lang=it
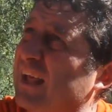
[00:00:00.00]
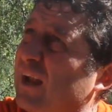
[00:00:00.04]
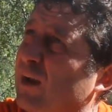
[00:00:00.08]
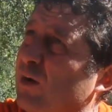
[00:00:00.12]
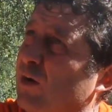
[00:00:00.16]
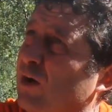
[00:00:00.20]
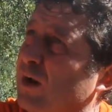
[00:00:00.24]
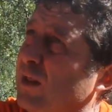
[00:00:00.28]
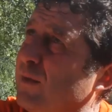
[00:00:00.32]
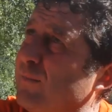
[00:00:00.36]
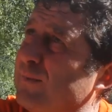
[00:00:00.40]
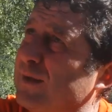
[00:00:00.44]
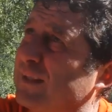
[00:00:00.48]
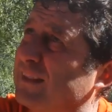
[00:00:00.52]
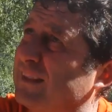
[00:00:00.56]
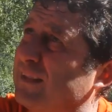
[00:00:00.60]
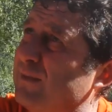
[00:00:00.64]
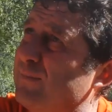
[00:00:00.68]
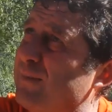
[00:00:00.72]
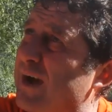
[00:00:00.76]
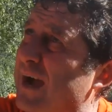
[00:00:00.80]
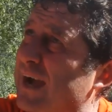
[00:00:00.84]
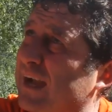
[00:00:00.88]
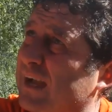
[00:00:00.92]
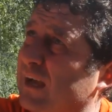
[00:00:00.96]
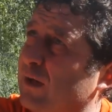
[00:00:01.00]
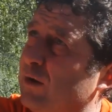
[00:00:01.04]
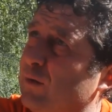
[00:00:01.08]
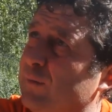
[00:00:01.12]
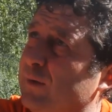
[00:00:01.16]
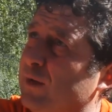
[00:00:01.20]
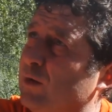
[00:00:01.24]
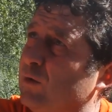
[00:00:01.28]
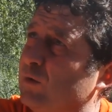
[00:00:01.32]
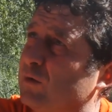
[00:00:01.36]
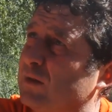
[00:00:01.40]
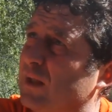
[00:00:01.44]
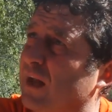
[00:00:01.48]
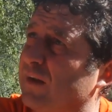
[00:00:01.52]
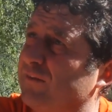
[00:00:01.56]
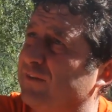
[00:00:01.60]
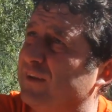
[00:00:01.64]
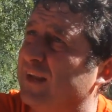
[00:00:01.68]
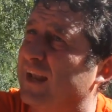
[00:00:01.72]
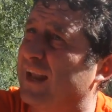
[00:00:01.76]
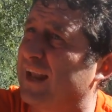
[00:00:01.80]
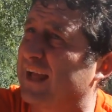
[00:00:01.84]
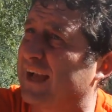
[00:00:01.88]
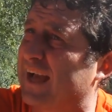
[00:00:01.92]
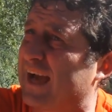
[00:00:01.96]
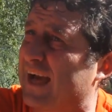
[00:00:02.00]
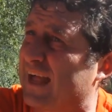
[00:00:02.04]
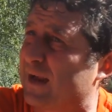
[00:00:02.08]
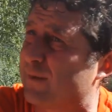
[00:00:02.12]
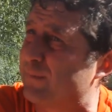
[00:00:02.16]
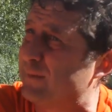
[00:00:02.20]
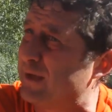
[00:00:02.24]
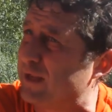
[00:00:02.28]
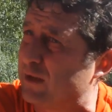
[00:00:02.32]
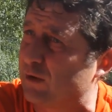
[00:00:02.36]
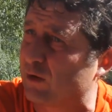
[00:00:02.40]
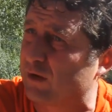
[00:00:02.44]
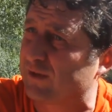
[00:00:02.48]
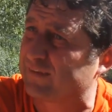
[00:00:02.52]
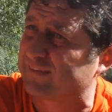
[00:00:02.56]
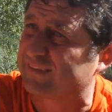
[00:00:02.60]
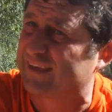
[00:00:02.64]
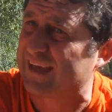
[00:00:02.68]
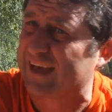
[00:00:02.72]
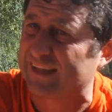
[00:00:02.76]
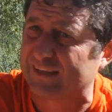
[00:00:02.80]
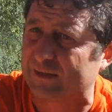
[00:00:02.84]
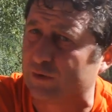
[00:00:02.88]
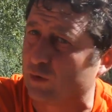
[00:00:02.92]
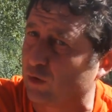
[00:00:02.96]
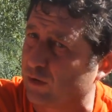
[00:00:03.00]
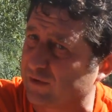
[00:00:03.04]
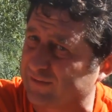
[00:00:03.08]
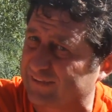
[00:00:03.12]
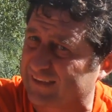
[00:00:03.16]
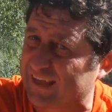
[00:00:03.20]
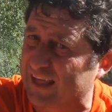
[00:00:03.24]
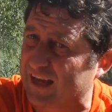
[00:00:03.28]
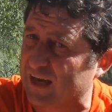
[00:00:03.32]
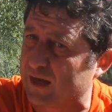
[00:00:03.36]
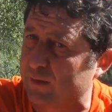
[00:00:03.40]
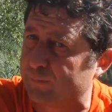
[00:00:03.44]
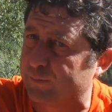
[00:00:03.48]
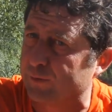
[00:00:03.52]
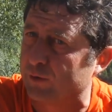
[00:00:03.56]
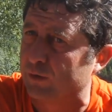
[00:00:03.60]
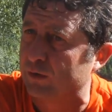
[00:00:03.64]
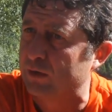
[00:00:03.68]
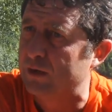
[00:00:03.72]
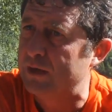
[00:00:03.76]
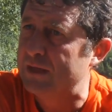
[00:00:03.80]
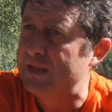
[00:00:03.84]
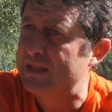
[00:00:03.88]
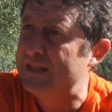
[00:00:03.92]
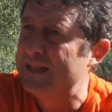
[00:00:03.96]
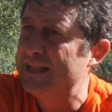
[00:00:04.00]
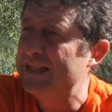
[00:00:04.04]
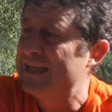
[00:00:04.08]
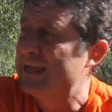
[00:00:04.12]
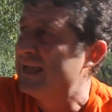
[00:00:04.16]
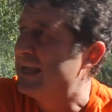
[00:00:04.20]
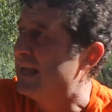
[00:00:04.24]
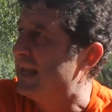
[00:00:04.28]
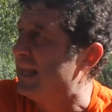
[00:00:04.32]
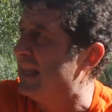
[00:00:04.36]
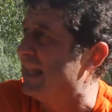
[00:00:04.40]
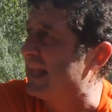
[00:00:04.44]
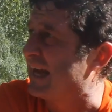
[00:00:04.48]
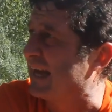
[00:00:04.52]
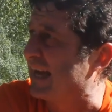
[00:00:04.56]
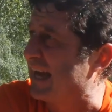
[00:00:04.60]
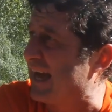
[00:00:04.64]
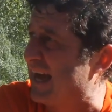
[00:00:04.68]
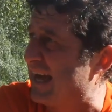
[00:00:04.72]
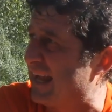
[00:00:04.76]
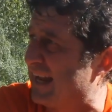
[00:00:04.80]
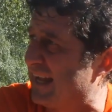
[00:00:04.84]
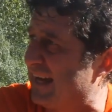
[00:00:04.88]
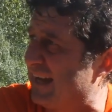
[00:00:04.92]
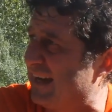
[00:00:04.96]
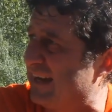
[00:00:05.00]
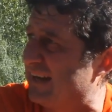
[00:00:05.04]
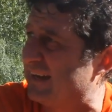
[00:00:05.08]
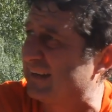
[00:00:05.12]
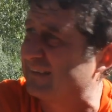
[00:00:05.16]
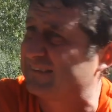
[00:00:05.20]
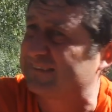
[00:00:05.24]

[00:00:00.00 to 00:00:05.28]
errori ma ti mancano minuti alla fine della gara, meglio rischiare, devo rischiare di più. La gara